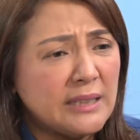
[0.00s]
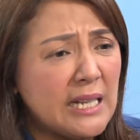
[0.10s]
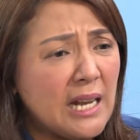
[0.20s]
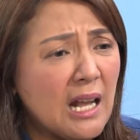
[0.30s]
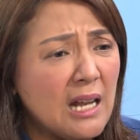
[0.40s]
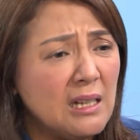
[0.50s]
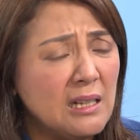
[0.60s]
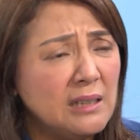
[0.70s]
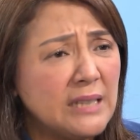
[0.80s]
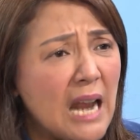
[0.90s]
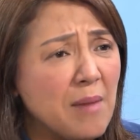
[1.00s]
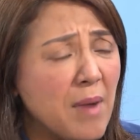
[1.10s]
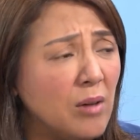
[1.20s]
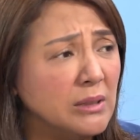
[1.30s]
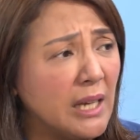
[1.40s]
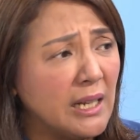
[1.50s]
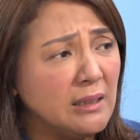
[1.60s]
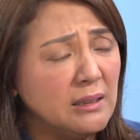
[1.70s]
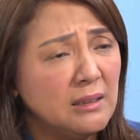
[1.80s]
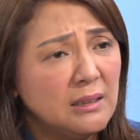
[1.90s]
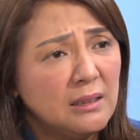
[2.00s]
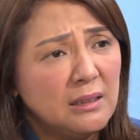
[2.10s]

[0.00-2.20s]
sa tinagal, nalaman ko na rin.